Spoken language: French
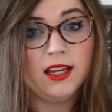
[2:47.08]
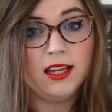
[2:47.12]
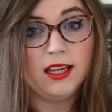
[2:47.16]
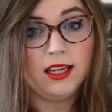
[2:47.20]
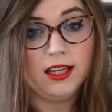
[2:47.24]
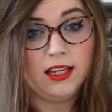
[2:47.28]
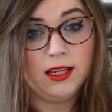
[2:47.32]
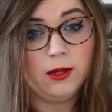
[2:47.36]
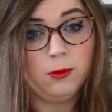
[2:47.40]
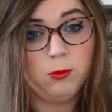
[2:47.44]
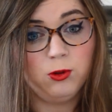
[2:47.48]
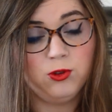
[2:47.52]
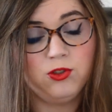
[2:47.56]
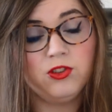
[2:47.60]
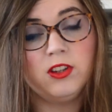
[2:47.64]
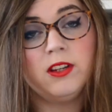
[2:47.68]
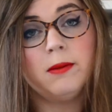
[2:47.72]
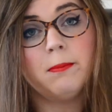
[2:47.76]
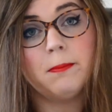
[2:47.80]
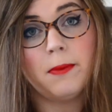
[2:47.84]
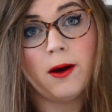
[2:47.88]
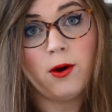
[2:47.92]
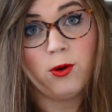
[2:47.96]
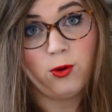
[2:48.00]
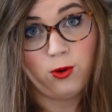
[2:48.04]
Et ben, je n'ai
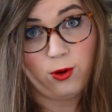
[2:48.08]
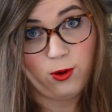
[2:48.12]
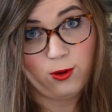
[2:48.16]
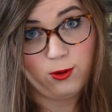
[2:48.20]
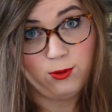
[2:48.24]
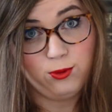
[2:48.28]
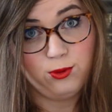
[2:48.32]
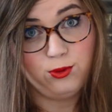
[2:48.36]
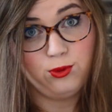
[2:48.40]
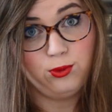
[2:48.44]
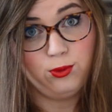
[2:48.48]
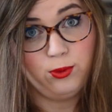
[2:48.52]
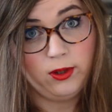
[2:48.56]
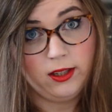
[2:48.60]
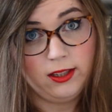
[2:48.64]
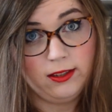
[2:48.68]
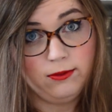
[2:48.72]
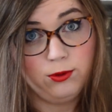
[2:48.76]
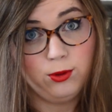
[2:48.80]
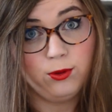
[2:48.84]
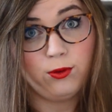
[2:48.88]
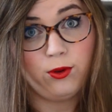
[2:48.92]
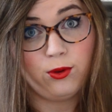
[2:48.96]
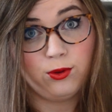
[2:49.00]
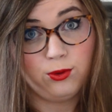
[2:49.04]
pas encore lu tous les
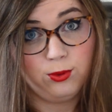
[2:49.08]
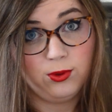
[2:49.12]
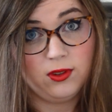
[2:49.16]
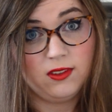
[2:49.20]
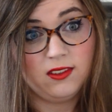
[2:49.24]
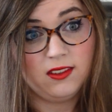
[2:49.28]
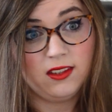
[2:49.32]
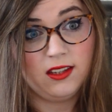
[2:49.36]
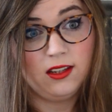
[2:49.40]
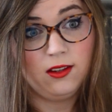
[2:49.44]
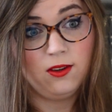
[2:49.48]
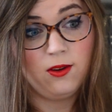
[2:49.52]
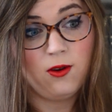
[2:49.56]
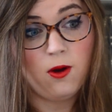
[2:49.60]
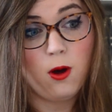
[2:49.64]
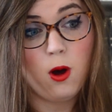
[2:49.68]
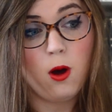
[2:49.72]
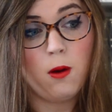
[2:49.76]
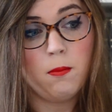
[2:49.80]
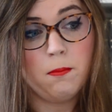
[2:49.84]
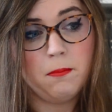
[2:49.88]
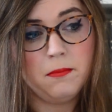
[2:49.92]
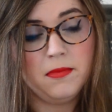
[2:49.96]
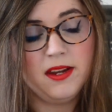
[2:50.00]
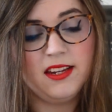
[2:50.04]
livres de François Sagan,
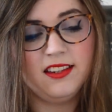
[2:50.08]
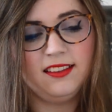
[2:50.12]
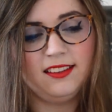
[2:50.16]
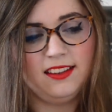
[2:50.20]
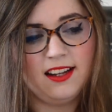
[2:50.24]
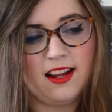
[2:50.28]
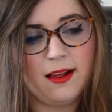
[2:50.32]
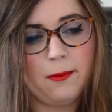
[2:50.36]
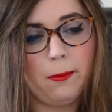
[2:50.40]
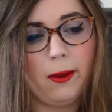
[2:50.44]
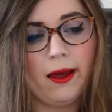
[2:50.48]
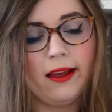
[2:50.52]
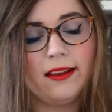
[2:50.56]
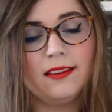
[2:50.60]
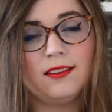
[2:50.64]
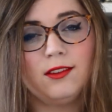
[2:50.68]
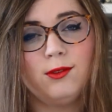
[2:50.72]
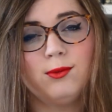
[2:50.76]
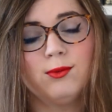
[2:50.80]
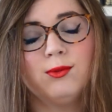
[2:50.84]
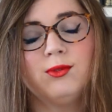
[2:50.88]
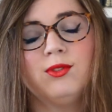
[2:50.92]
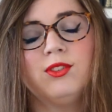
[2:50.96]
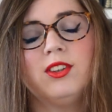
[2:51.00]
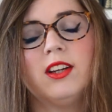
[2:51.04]
mais j'ai
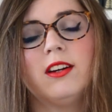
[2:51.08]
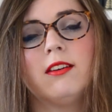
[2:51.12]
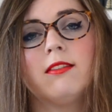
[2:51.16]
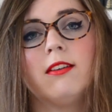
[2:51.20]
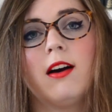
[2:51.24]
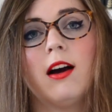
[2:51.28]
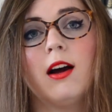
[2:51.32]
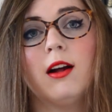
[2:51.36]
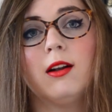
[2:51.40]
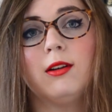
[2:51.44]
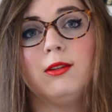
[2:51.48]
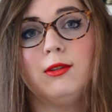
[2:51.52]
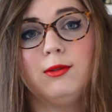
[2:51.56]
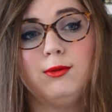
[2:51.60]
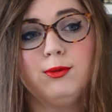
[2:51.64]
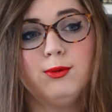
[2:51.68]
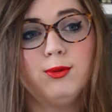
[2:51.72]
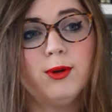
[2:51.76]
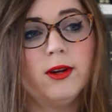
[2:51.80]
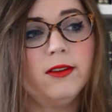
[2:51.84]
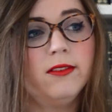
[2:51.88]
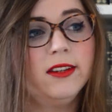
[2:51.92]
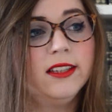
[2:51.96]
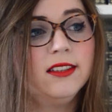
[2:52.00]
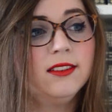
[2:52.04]
l'impression d'avoir
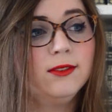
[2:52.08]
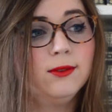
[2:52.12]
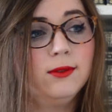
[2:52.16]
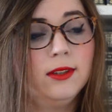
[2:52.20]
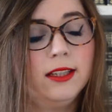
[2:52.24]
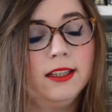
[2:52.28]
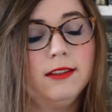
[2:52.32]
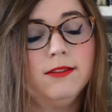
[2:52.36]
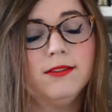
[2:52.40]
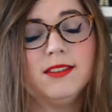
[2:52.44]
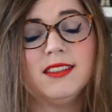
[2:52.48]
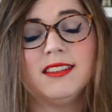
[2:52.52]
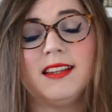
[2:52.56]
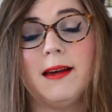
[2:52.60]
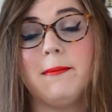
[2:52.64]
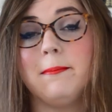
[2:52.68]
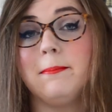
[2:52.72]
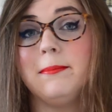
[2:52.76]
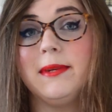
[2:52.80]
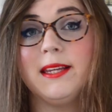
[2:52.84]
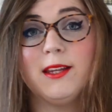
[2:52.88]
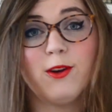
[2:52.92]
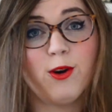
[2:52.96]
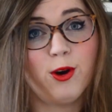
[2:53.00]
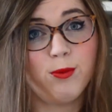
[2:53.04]
lu avec ce livre sa
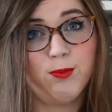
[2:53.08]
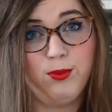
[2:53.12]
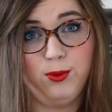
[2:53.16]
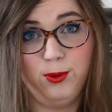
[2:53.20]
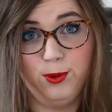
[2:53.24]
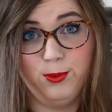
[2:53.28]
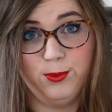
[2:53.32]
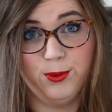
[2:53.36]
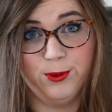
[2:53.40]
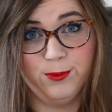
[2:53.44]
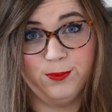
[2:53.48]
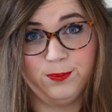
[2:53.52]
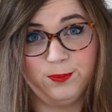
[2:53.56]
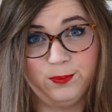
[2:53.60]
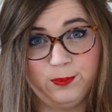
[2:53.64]
meilleure plume.